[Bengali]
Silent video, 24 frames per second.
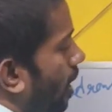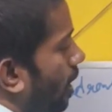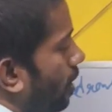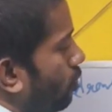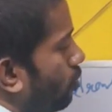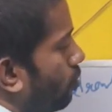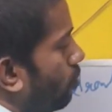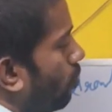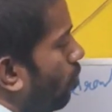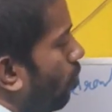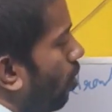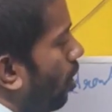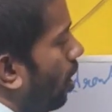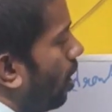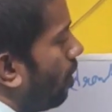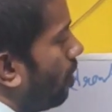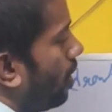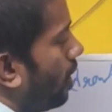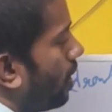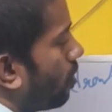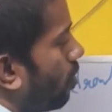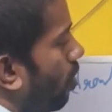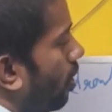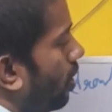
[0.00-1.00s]
অ্যাজুম করলাম
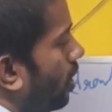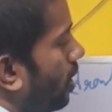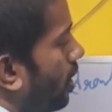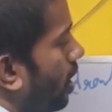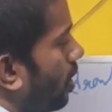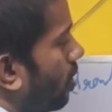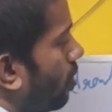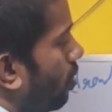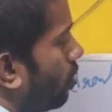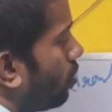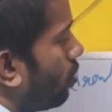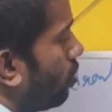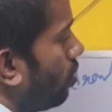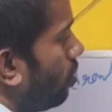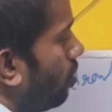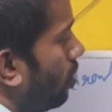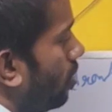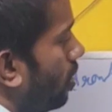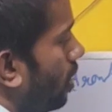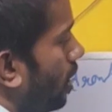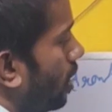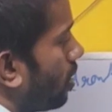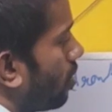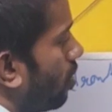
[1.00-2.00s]
এর কোঅর্ডিনেট কত
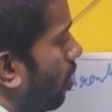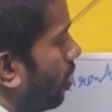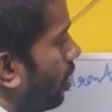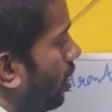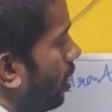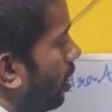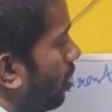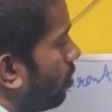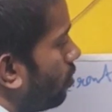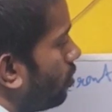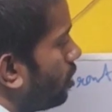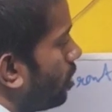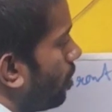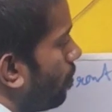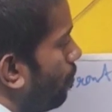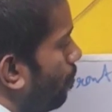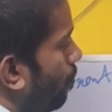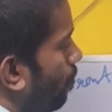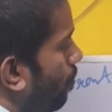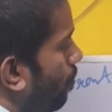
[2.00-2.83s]
এর কোঅর্ডিনেট হচ্ছে